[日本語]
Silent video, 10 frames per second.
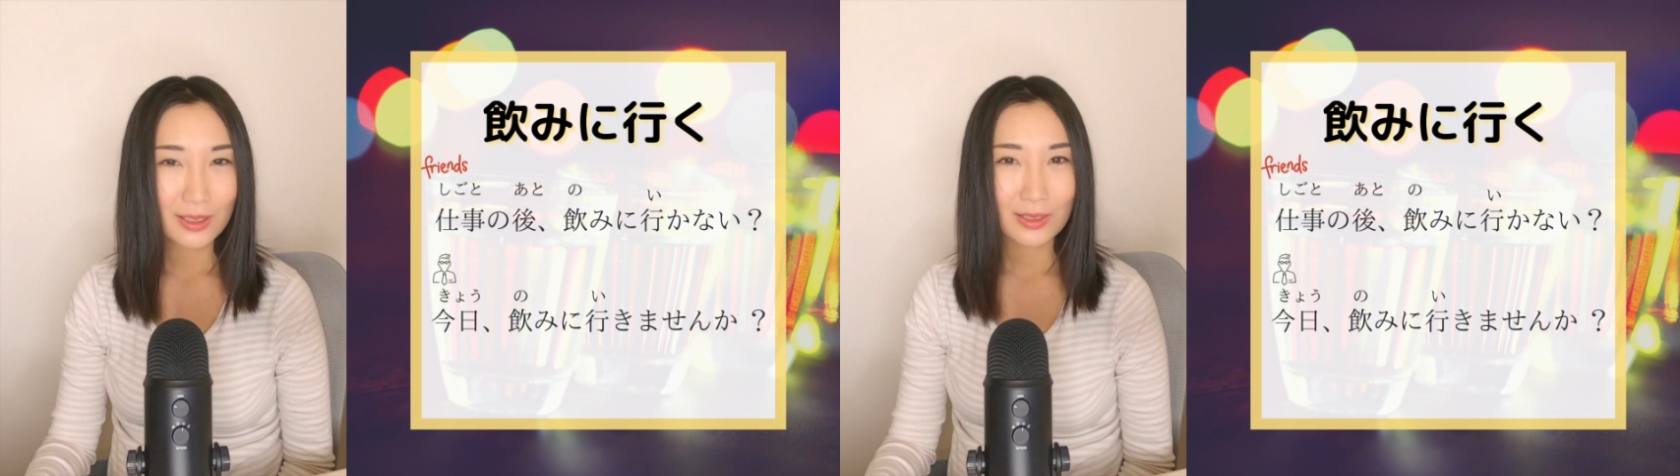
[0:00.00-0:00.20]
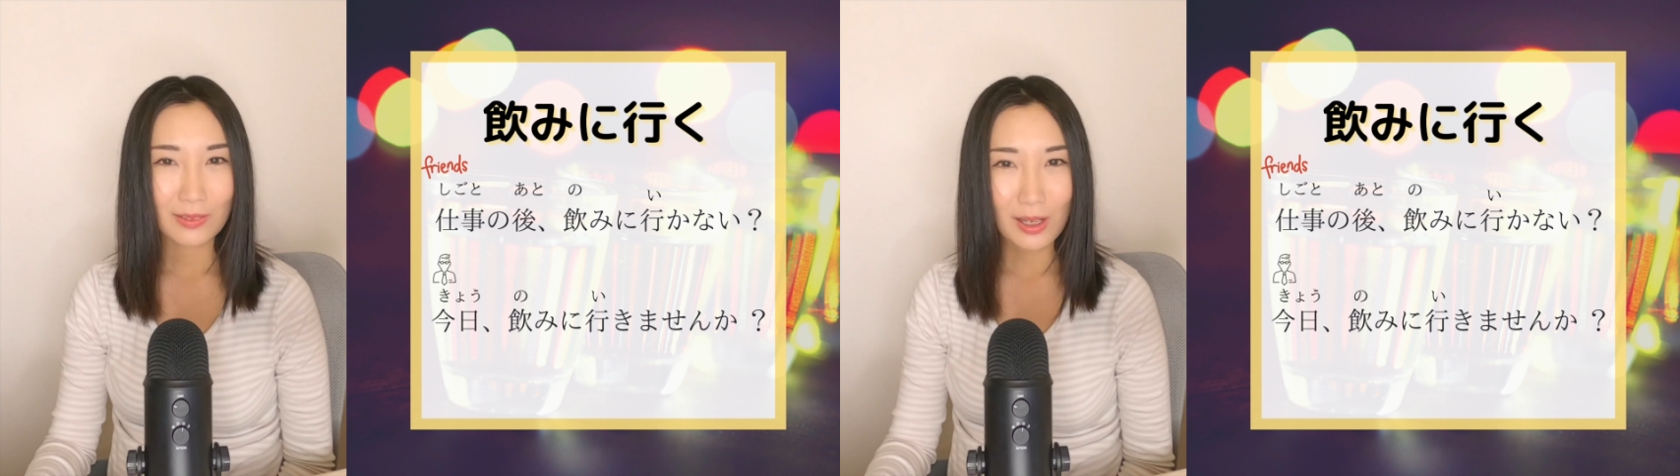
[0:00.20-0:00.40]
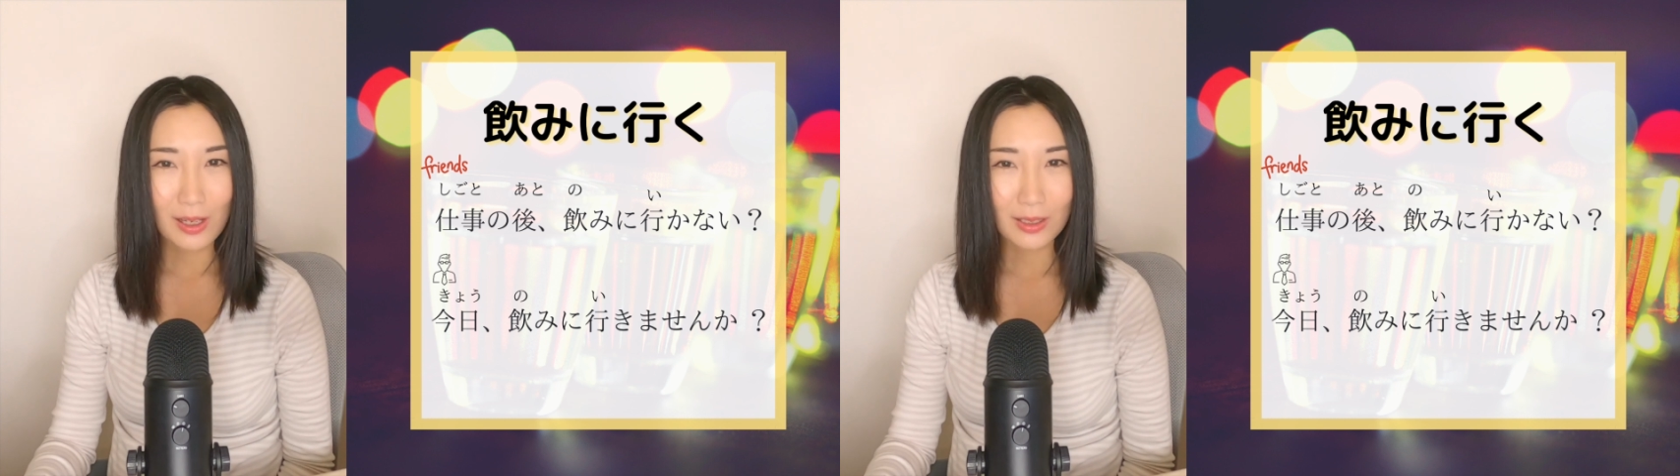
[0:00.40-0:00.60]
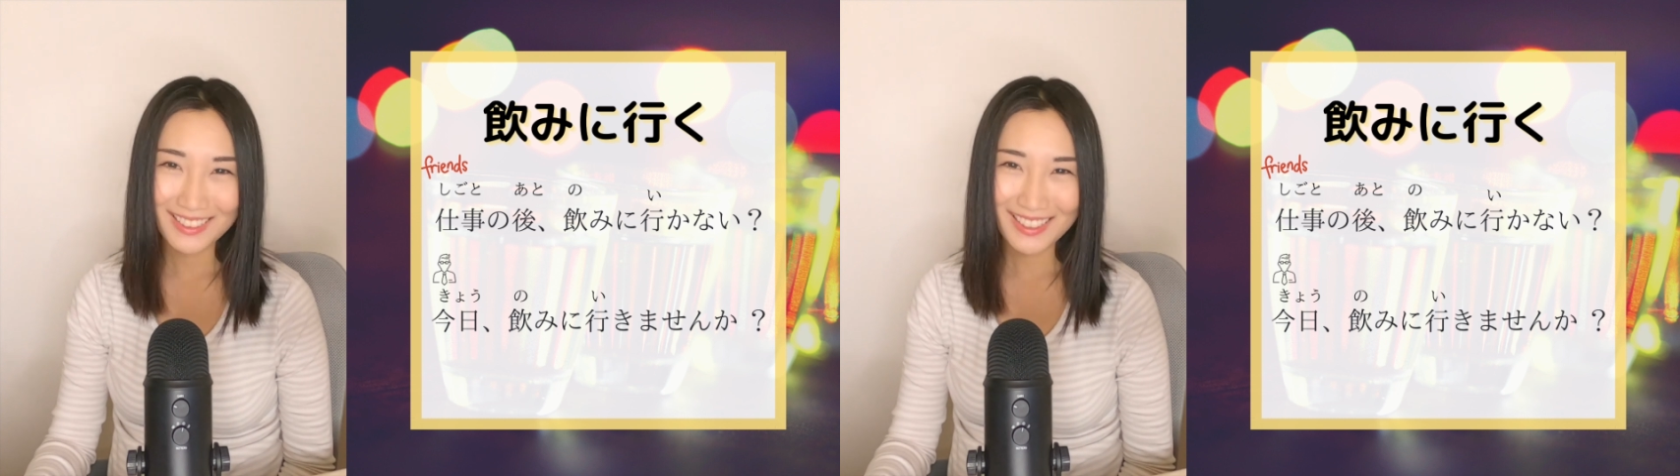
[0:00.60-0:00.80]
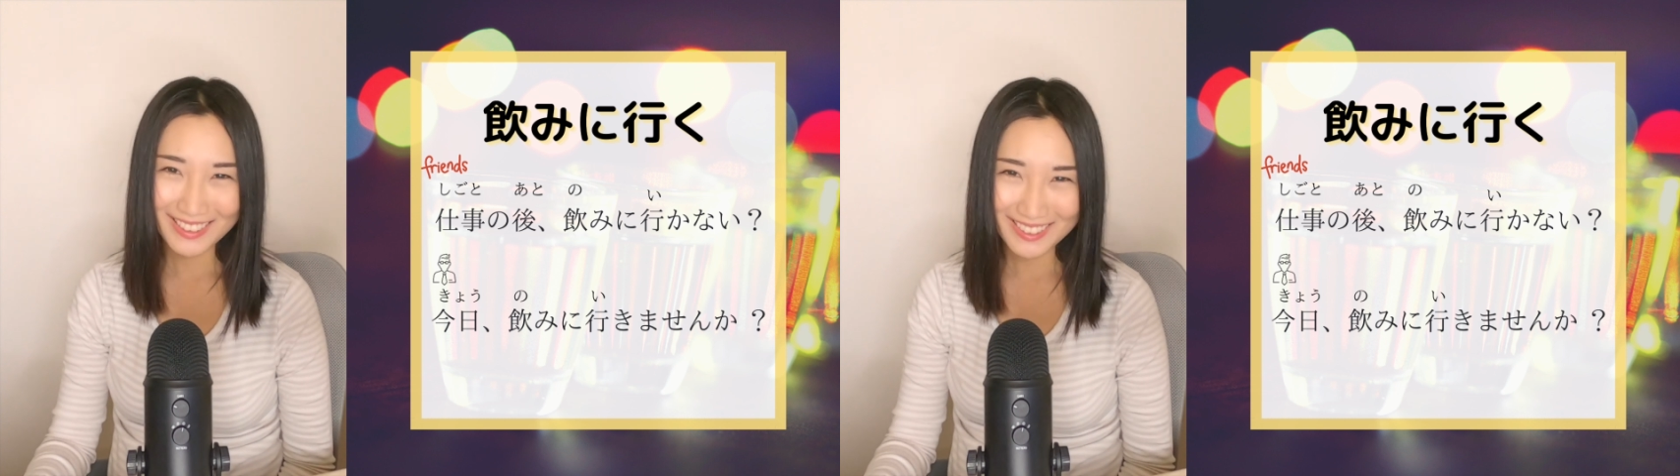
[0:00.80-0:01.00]
とか
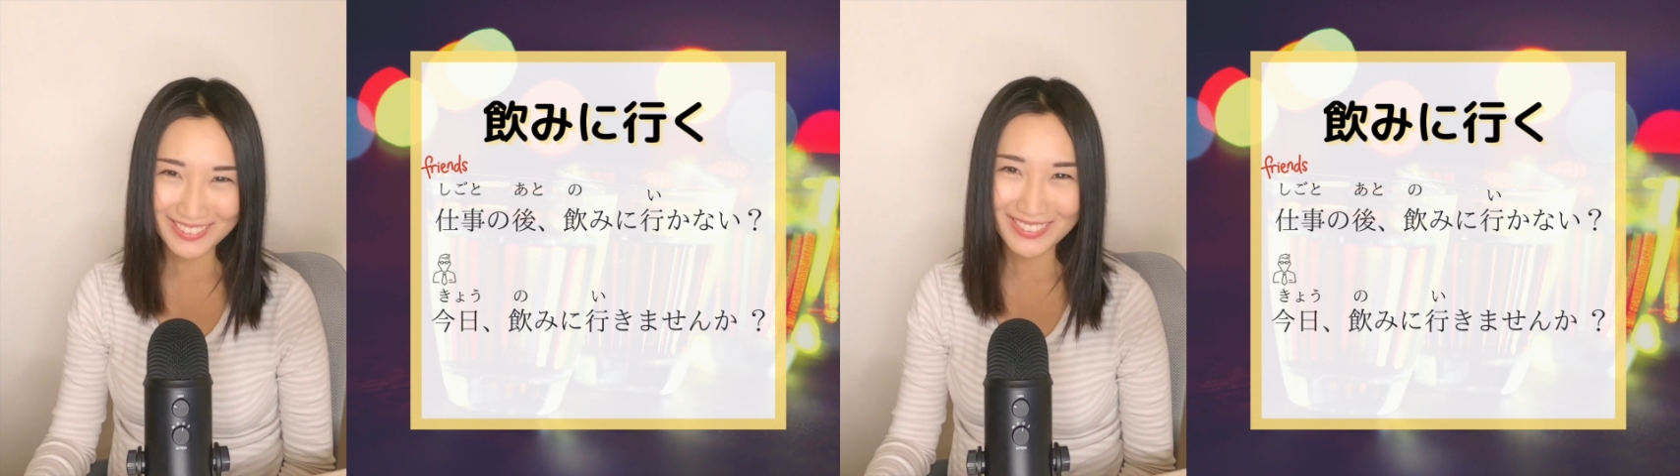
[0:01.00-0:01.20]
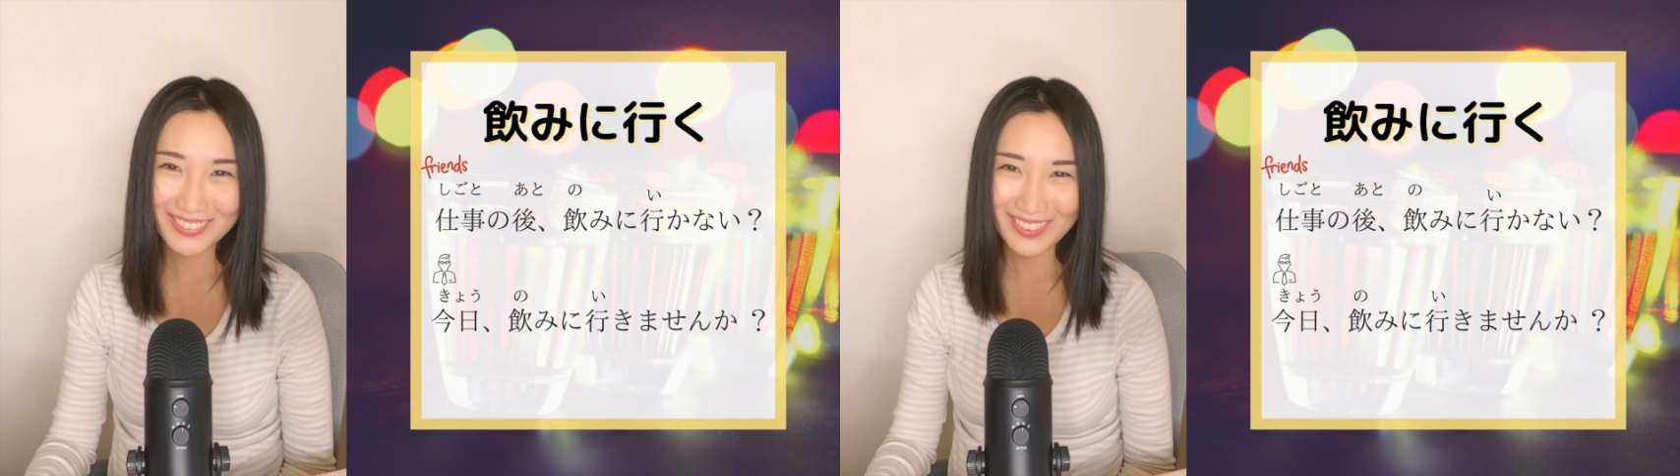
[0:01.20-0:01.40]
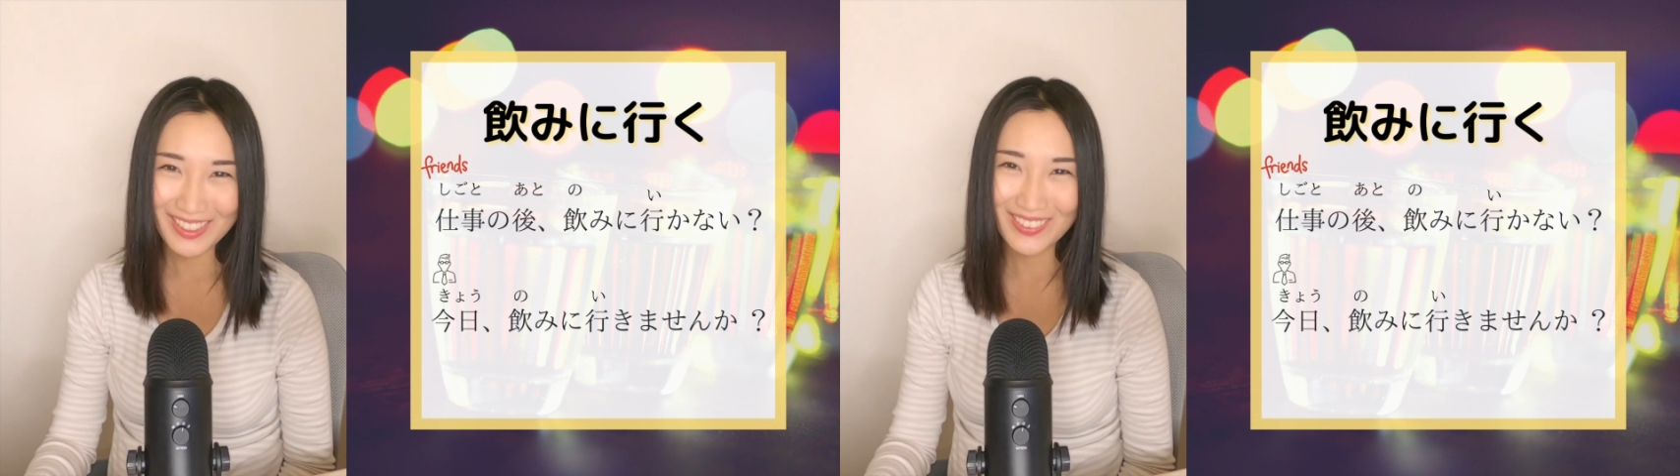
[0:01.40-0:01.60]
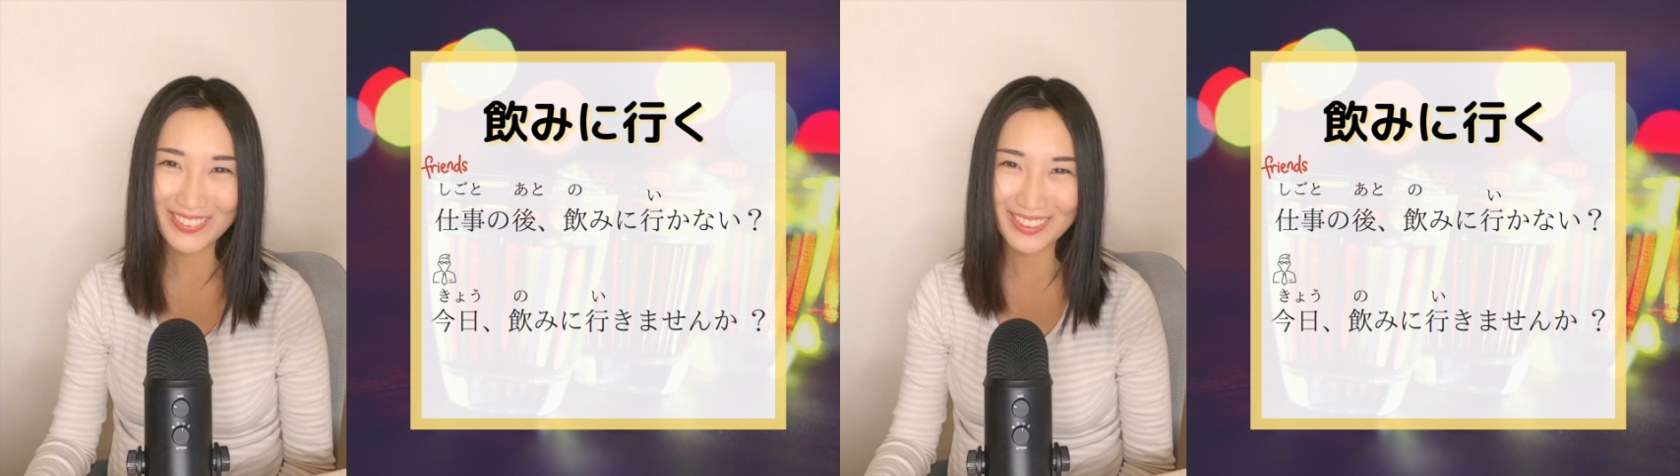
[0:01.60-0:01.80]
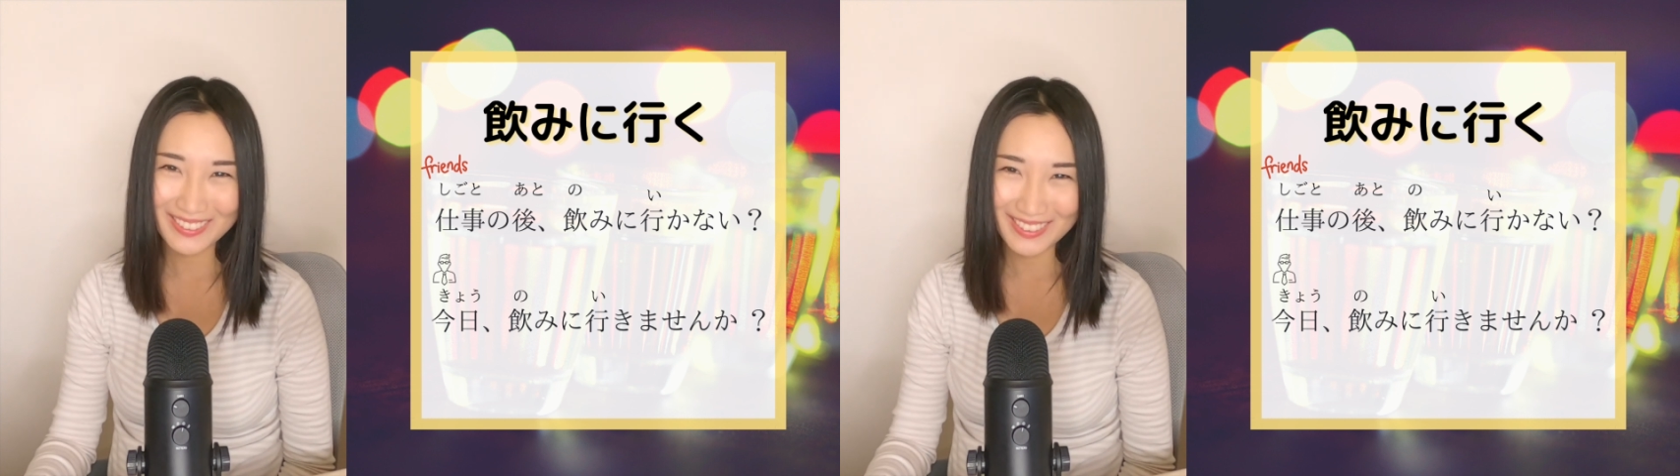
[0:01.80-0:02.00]
会社の人やお
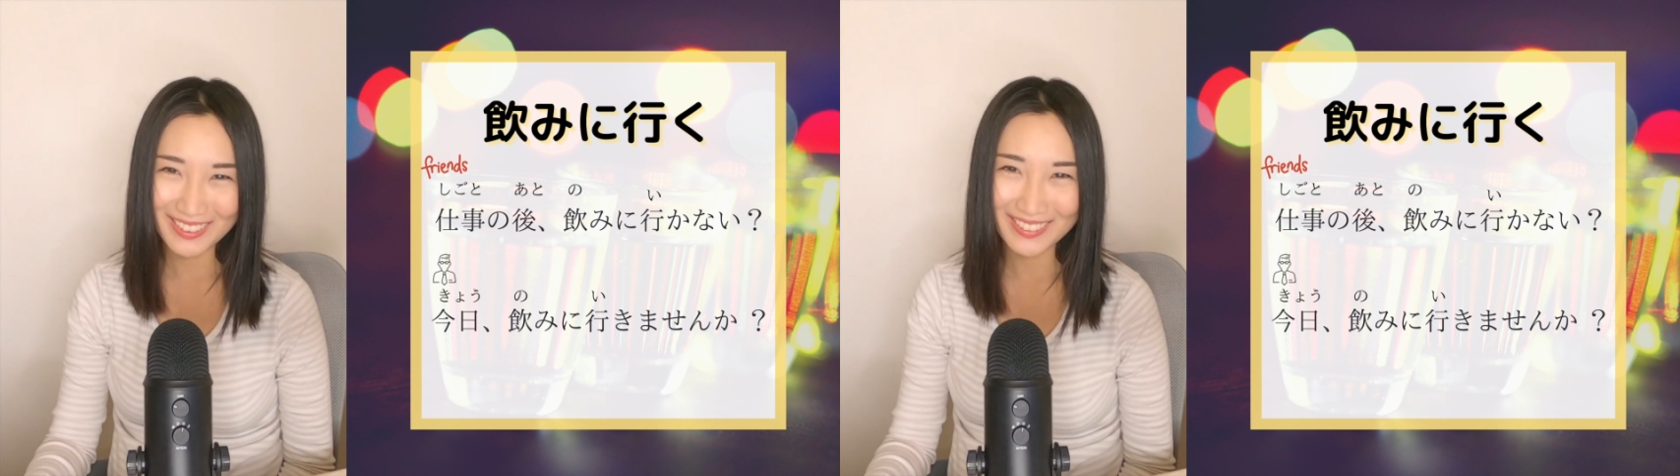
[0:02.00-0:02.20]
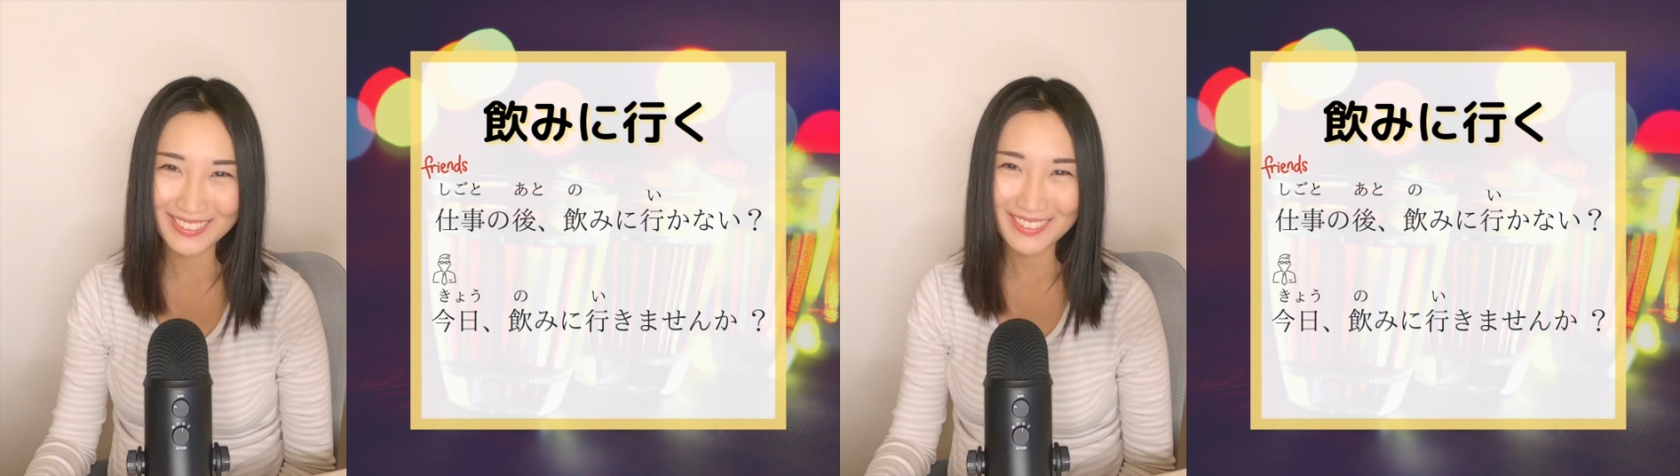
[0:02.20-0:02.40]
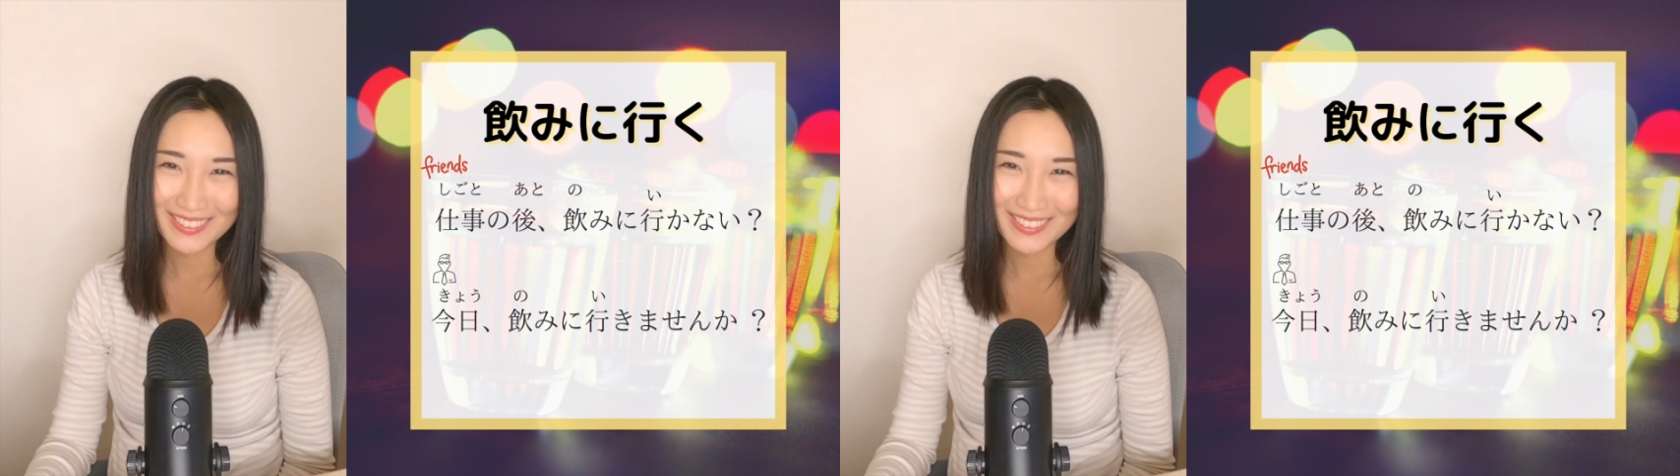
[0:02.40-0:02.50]
客さん